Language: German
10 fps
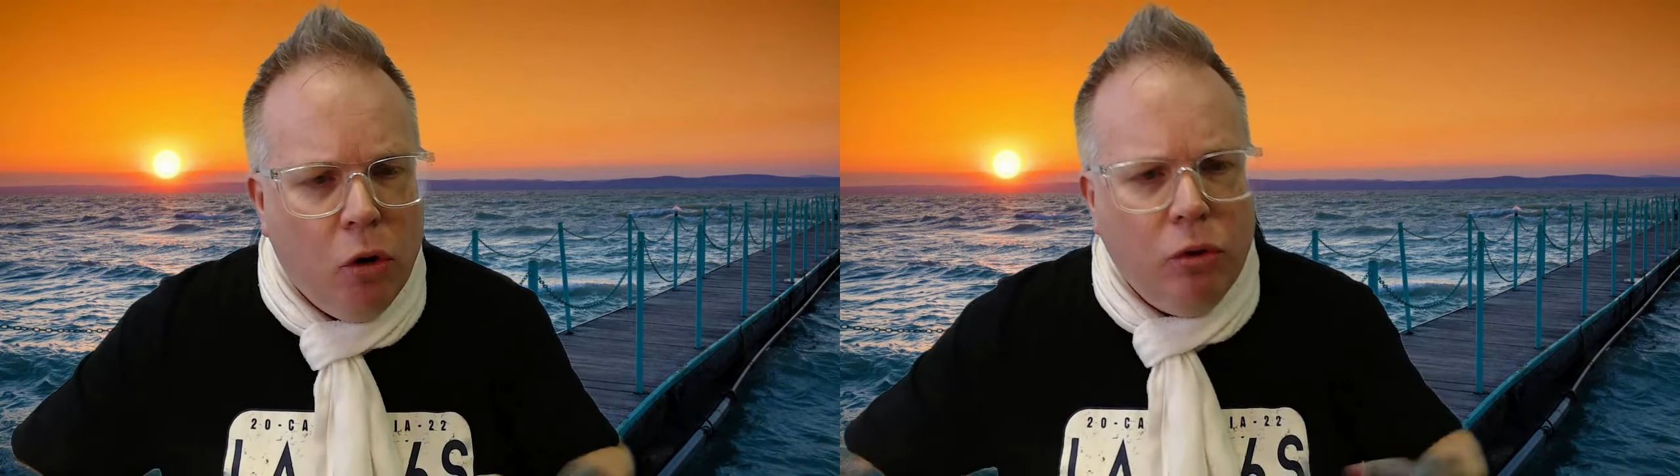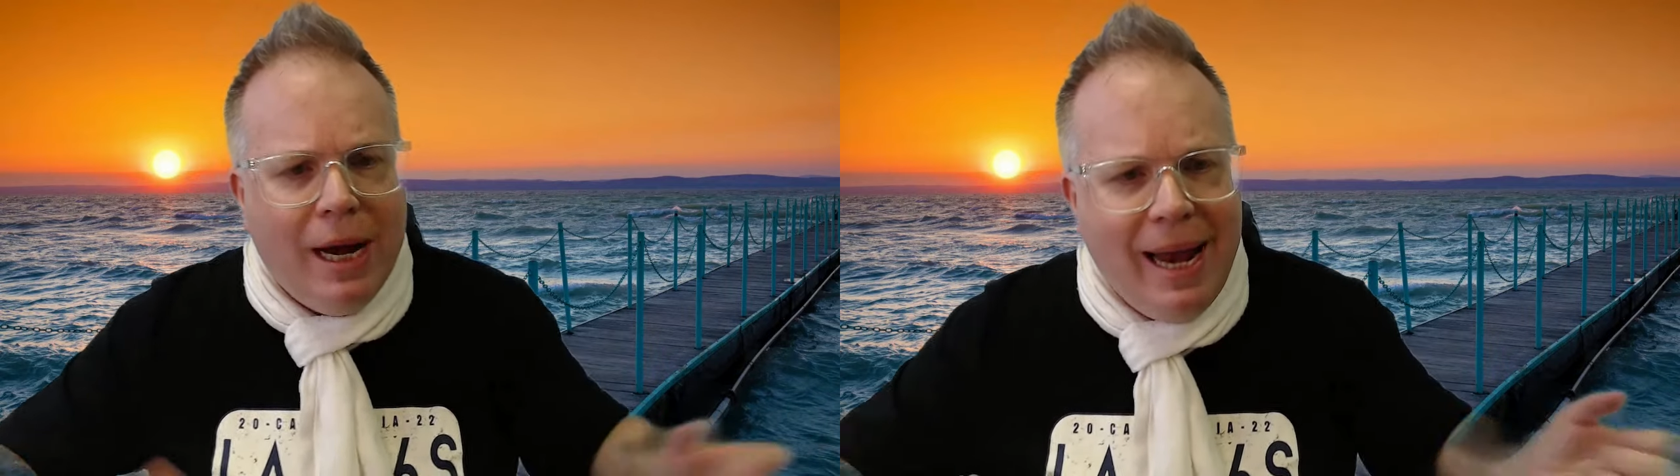
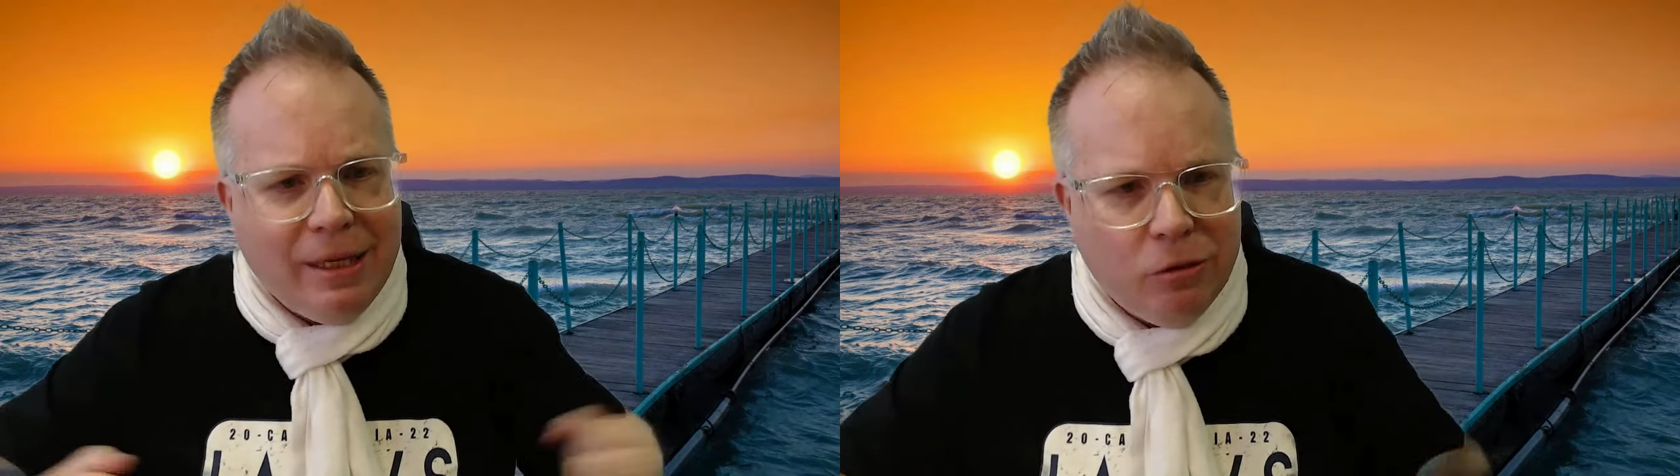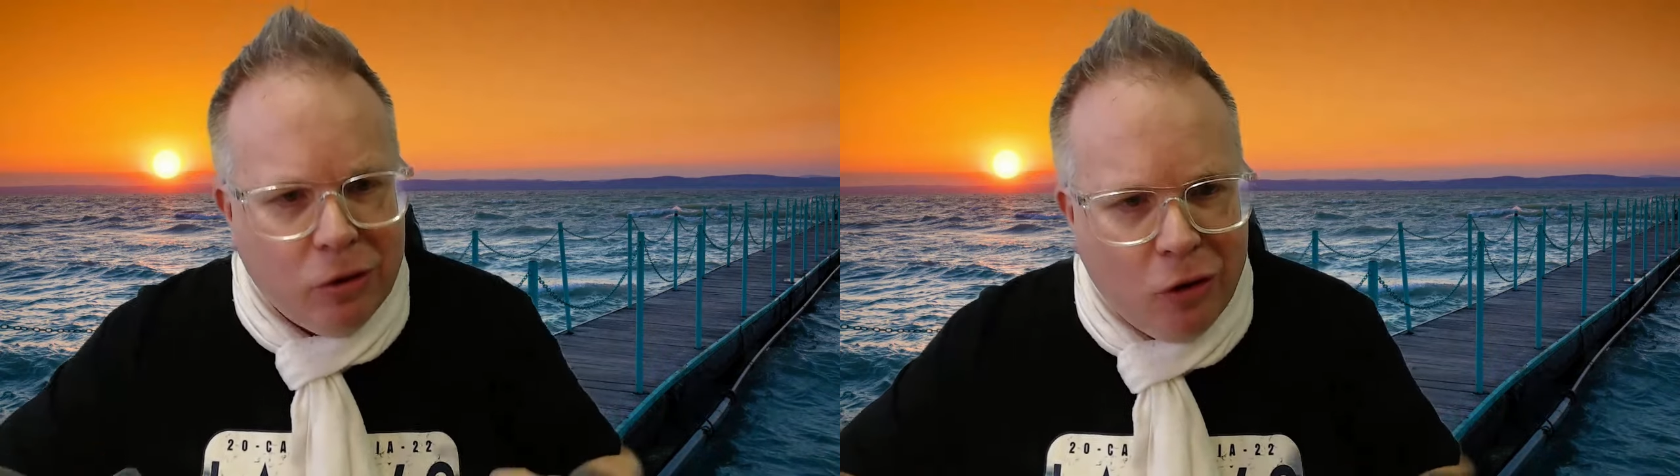Und dann
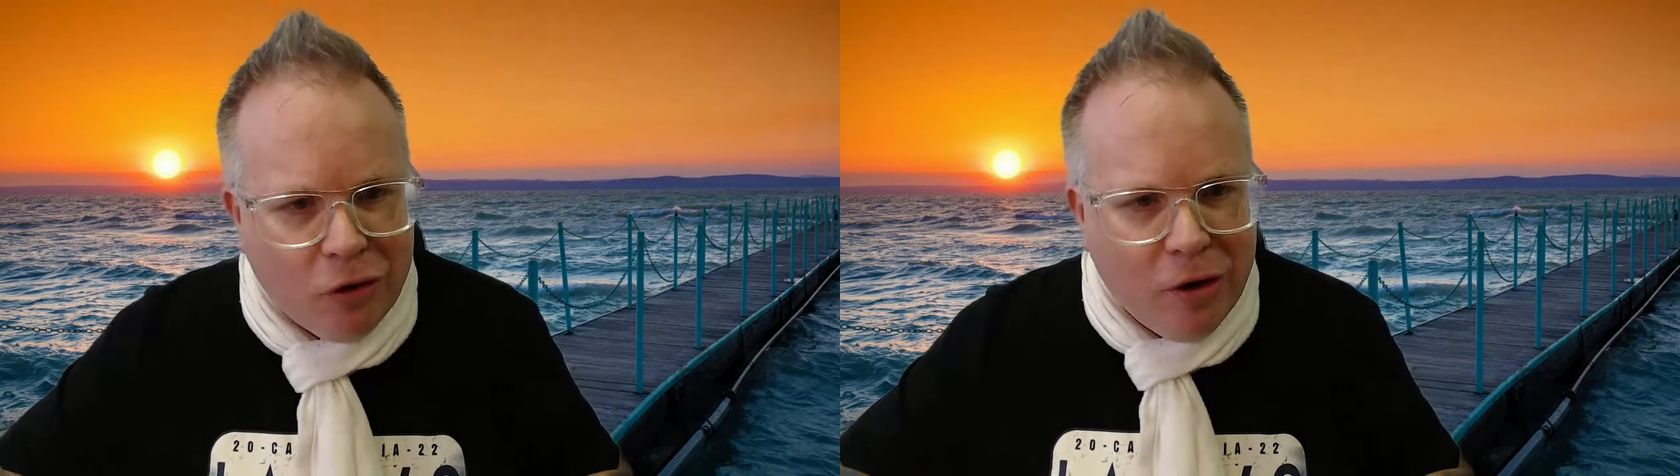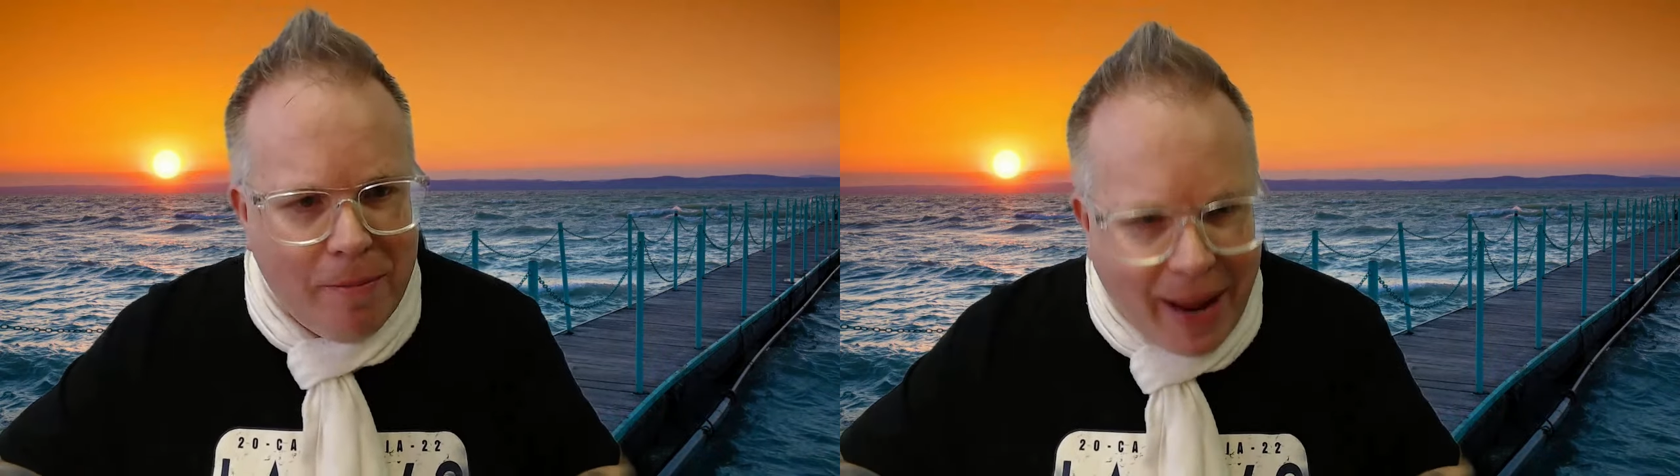lasst uns
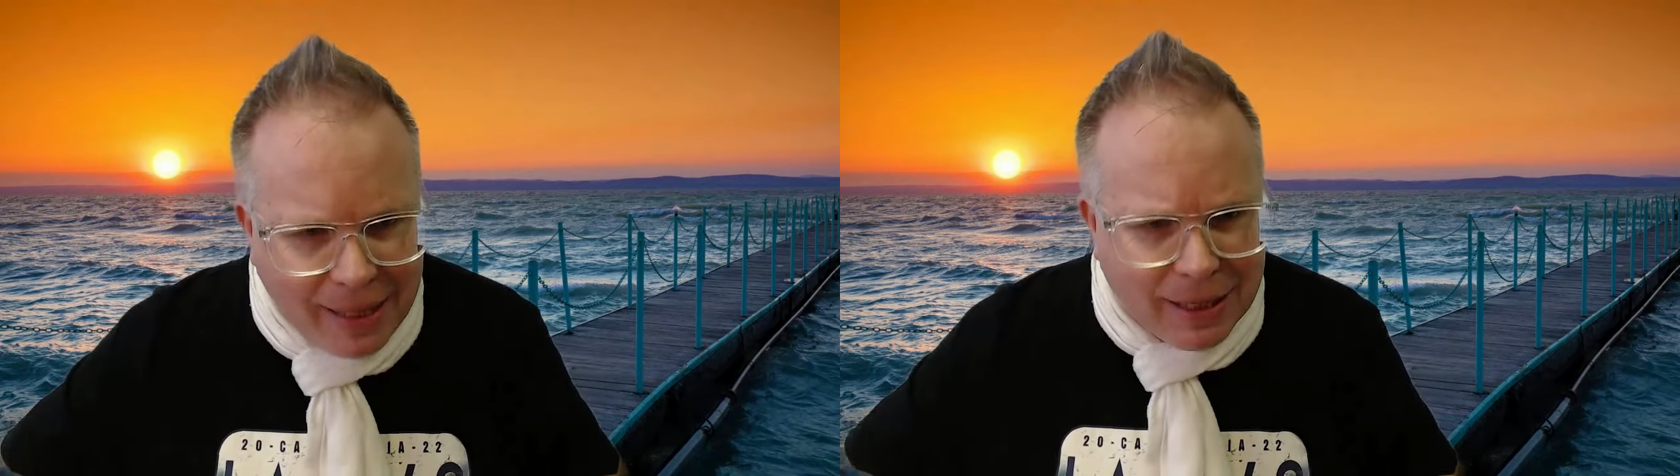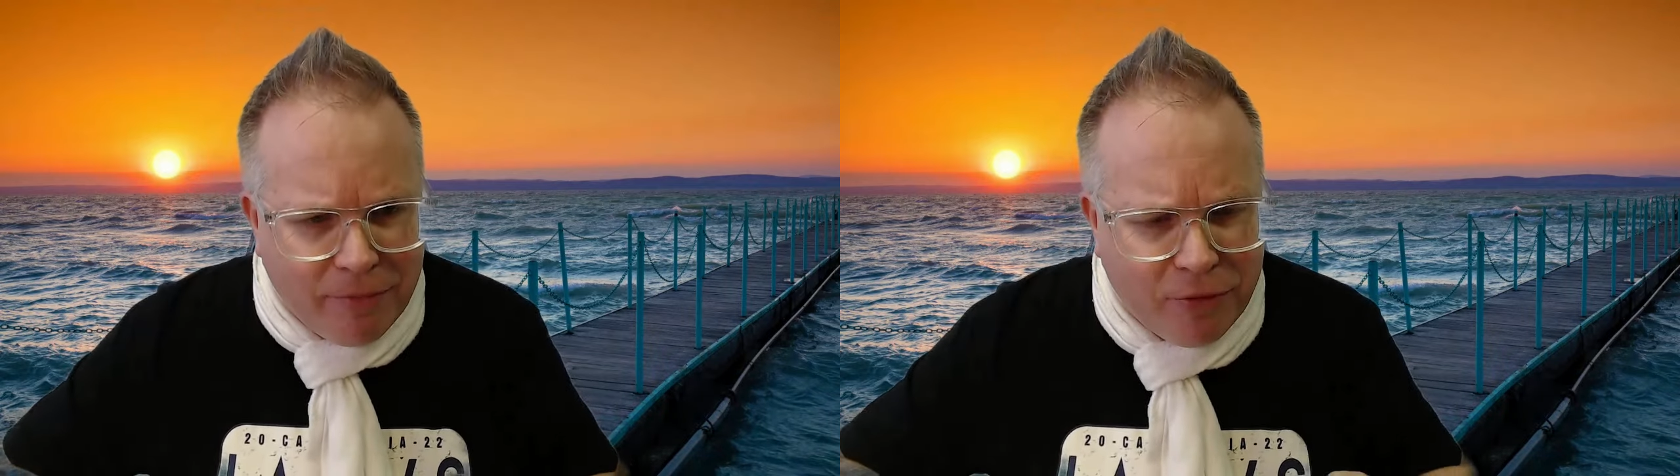doch
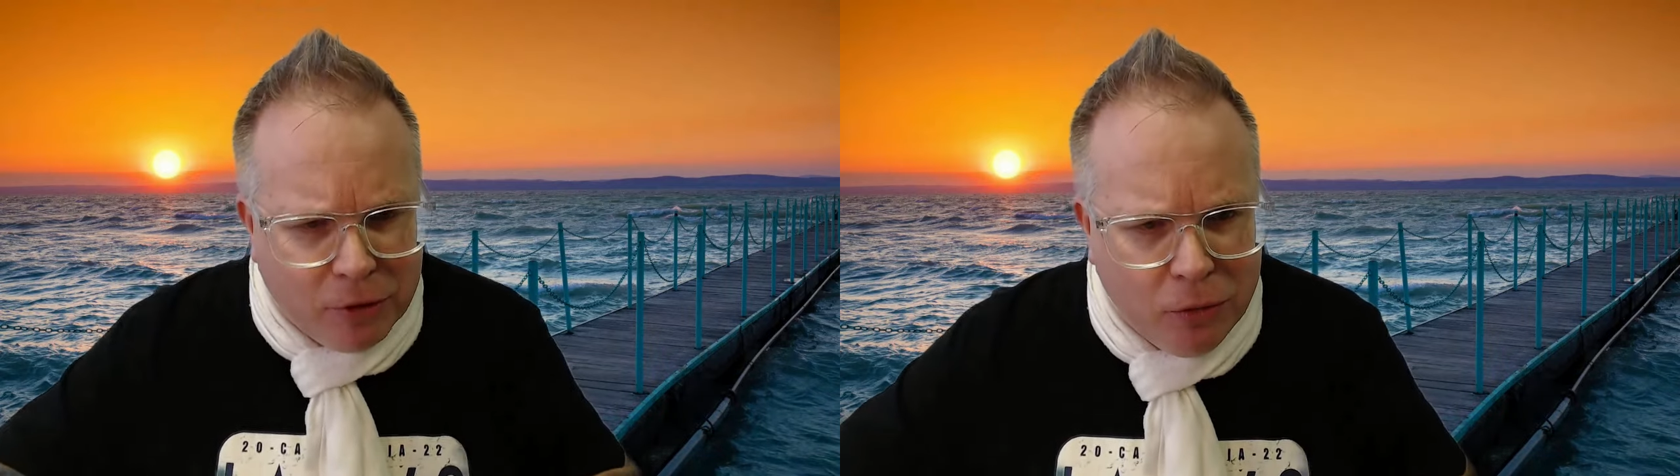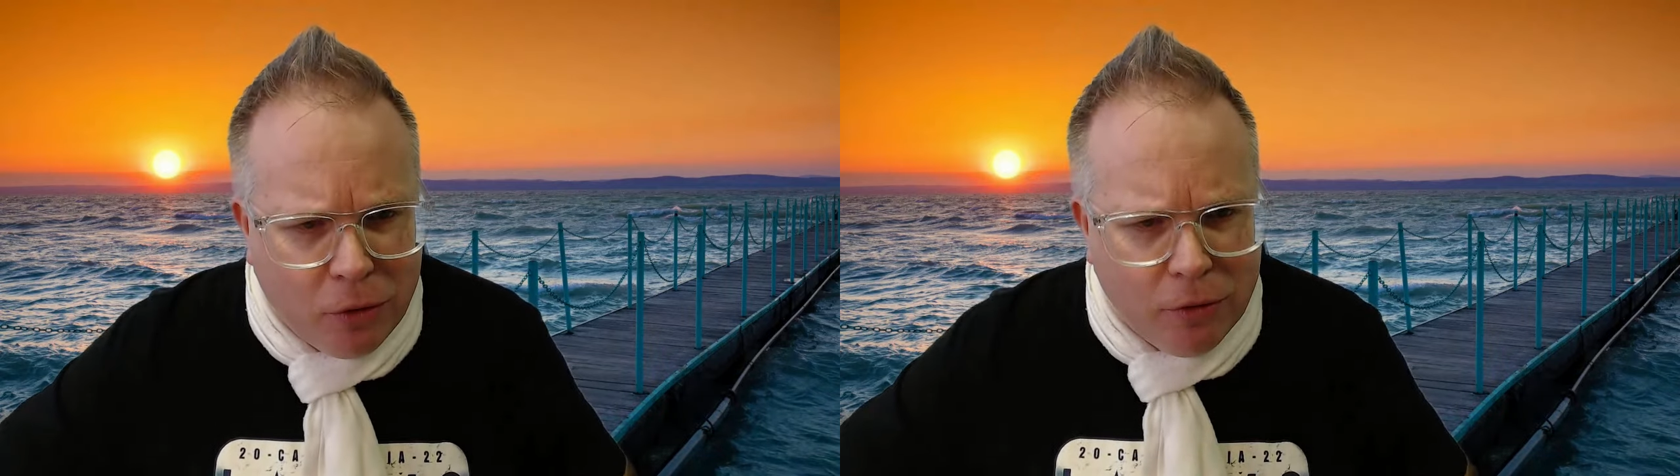gemeinsam
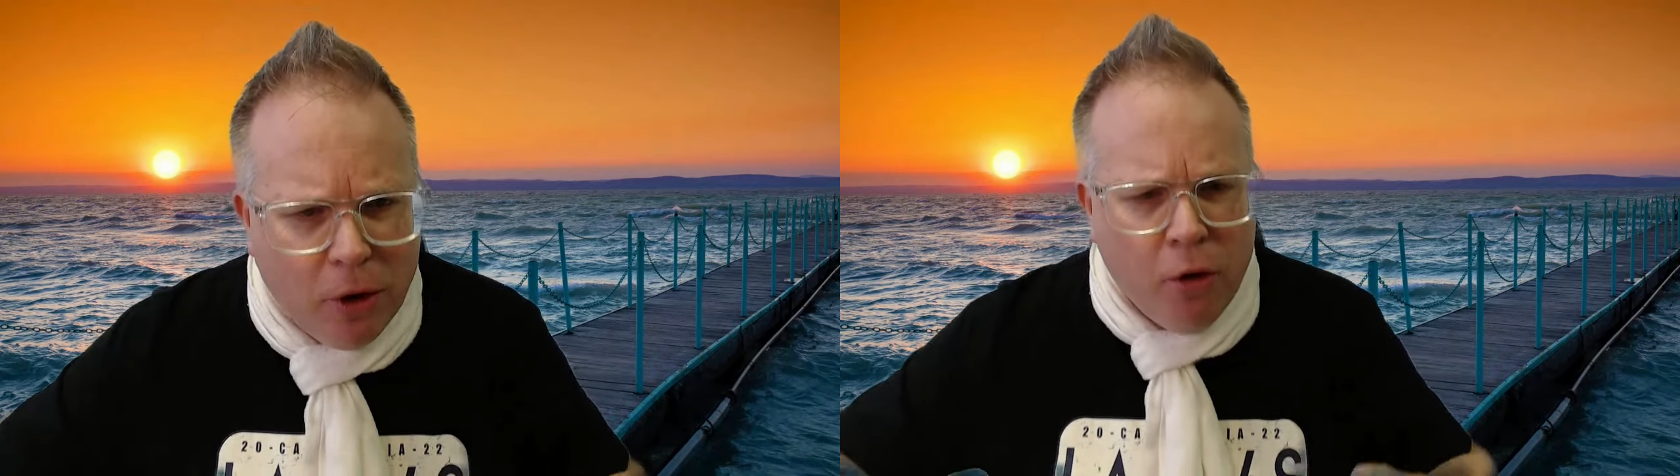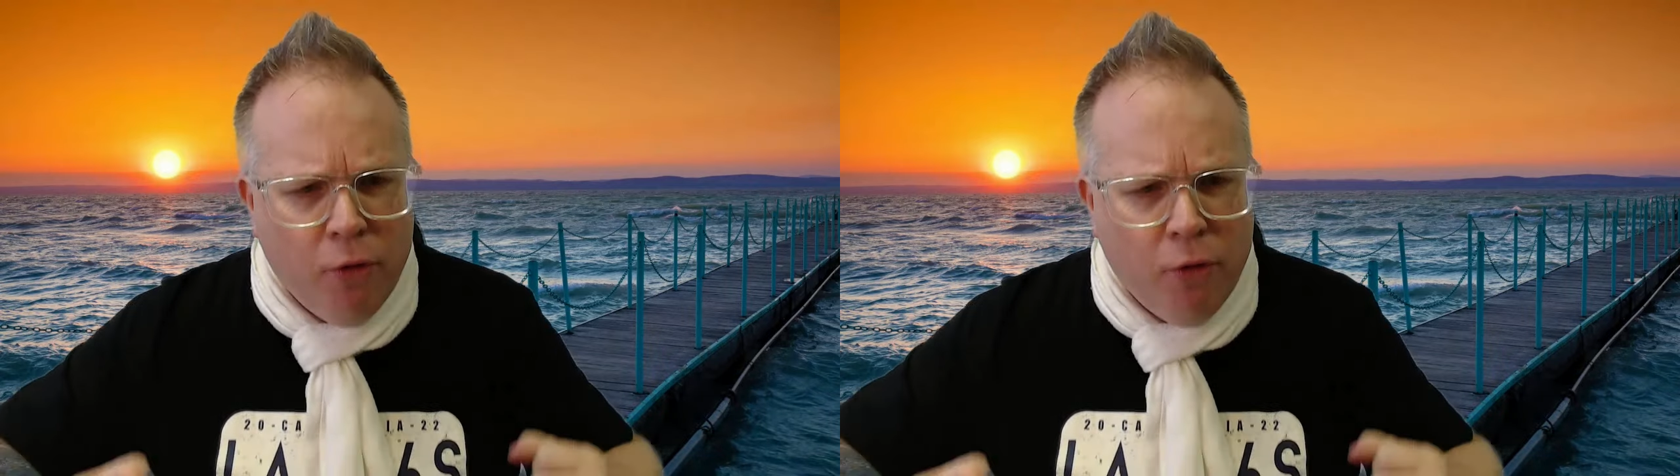versuchen,